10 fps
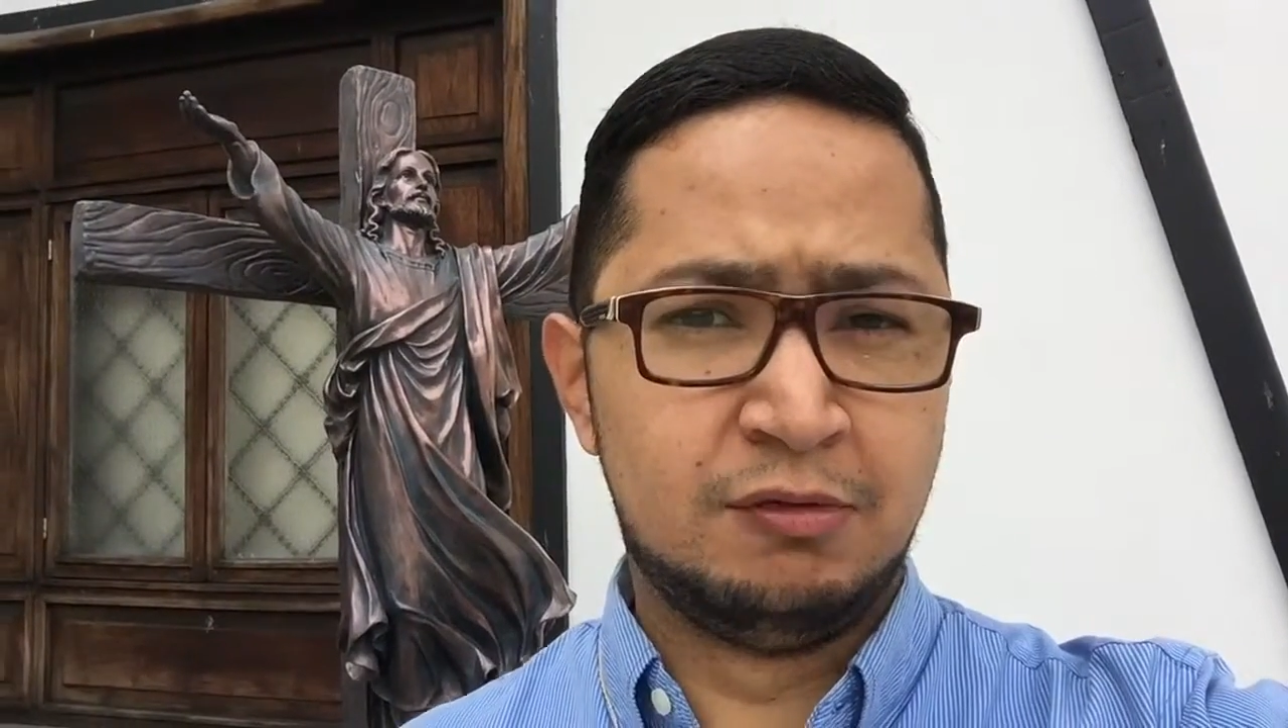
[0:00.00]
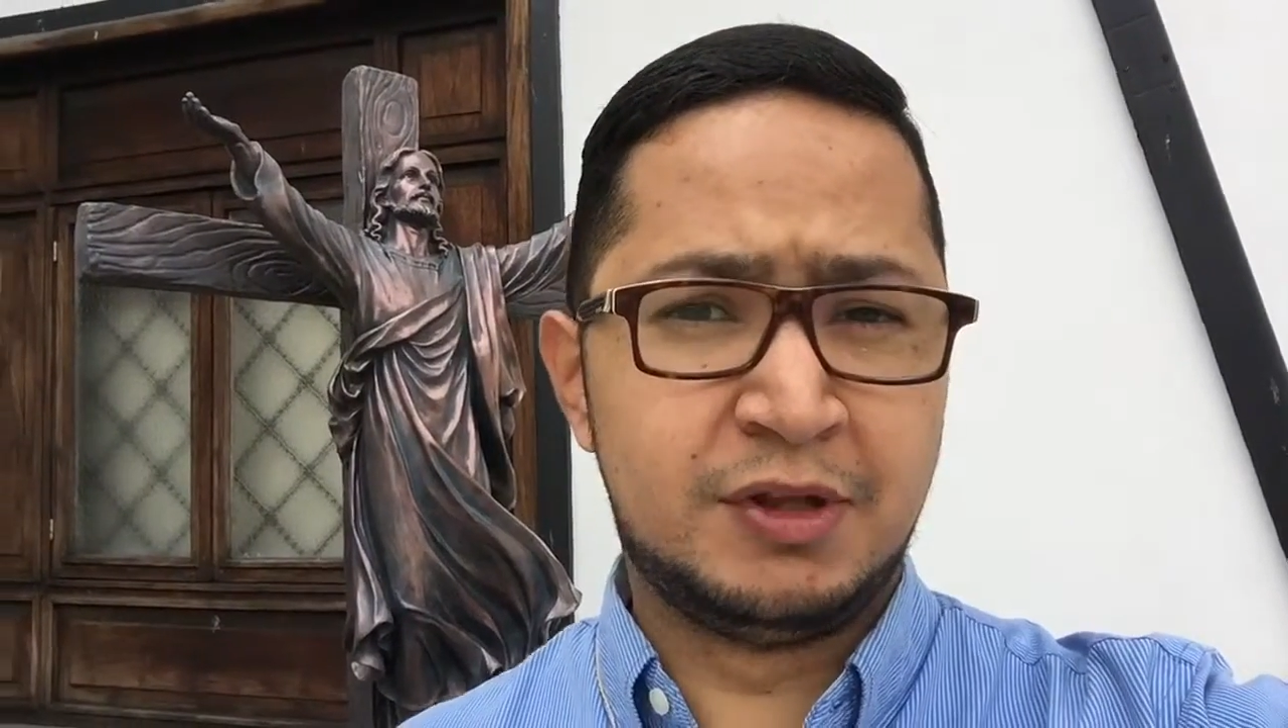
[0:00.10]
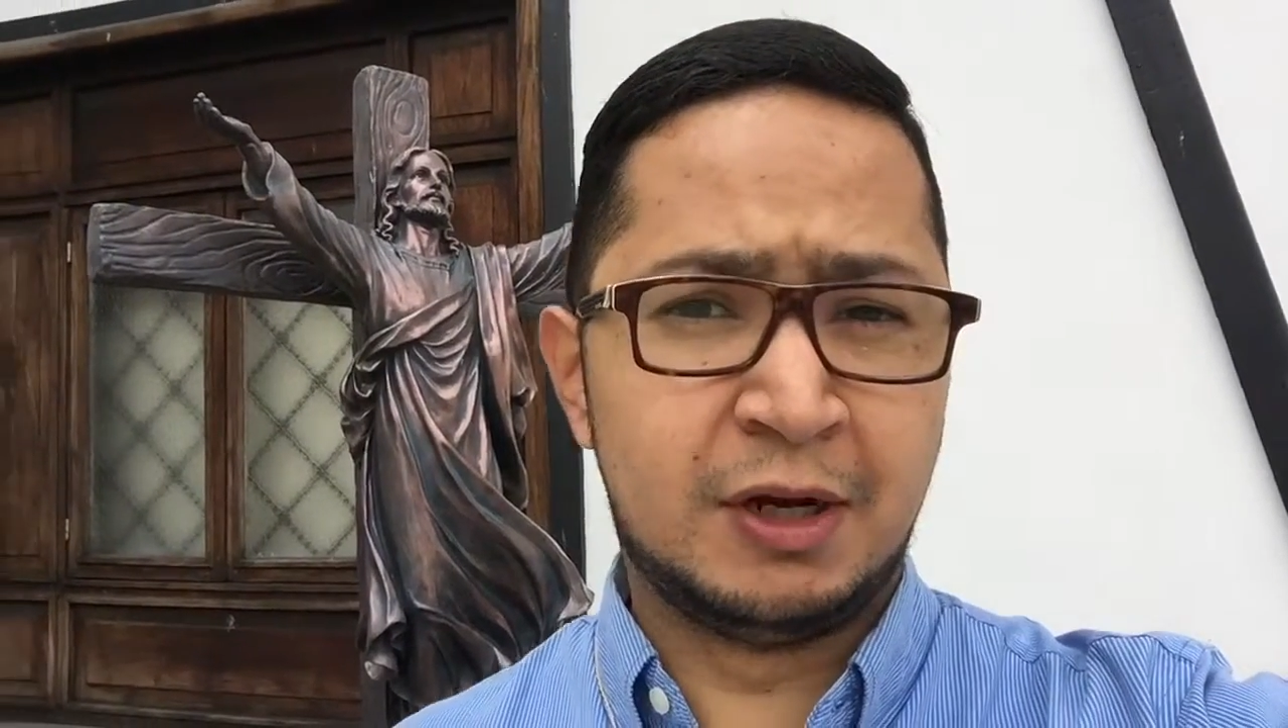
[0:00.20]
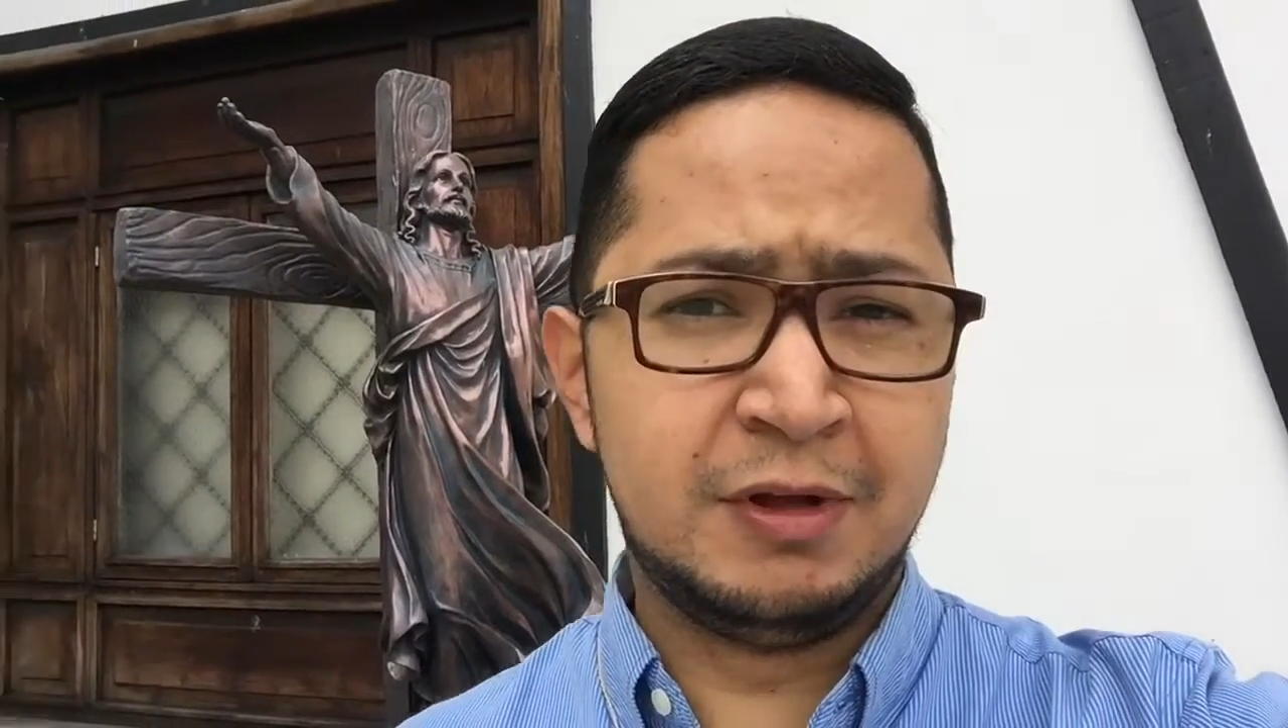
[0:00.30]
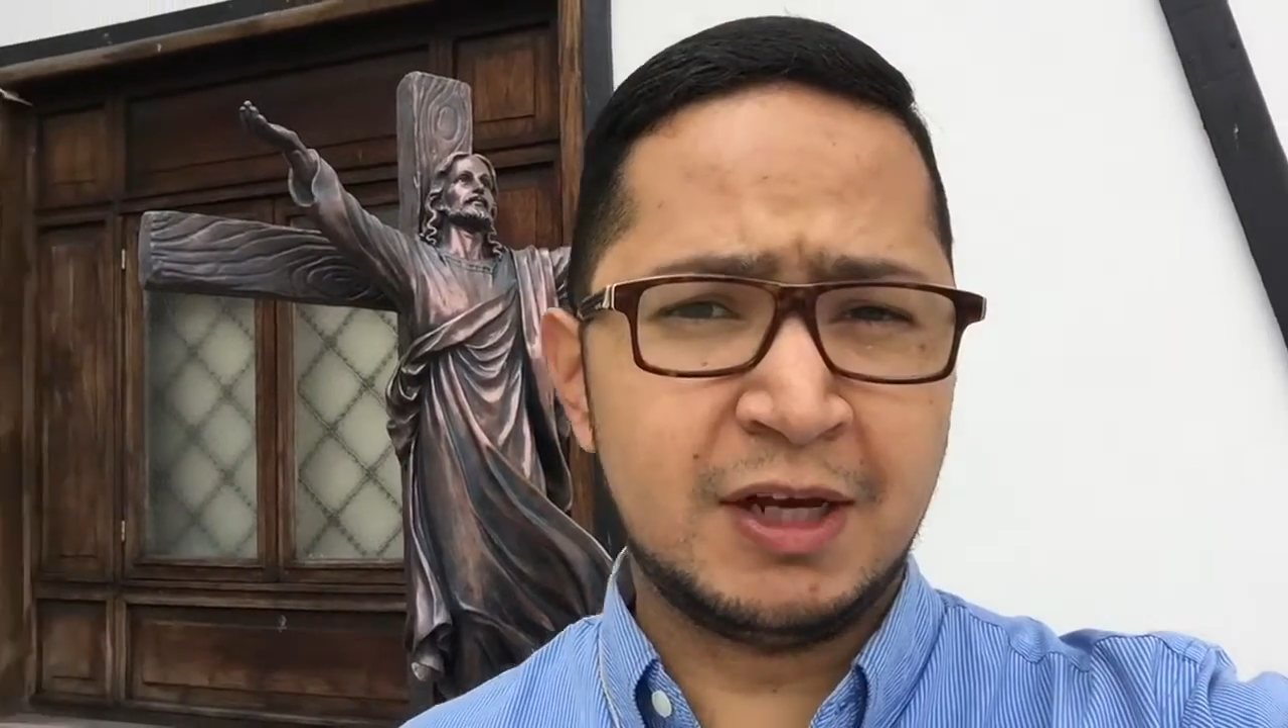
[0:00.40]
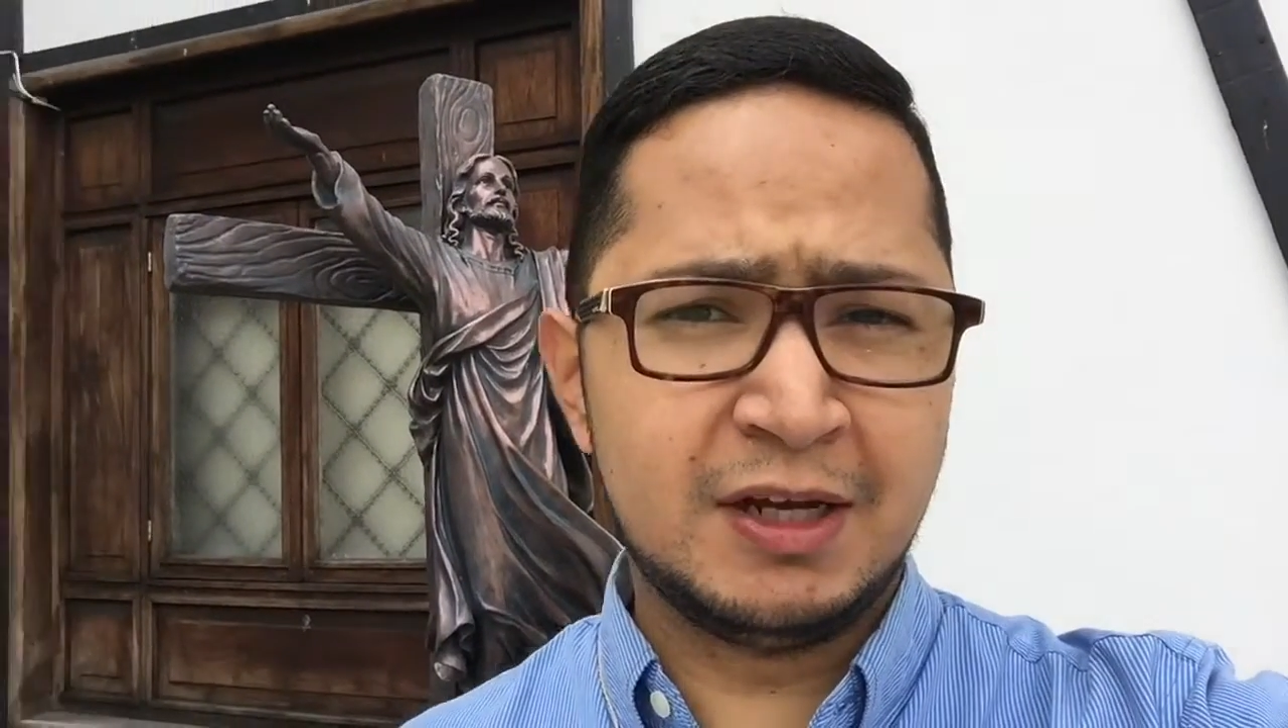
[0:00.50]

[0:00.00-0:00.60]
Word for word: Nuestra vida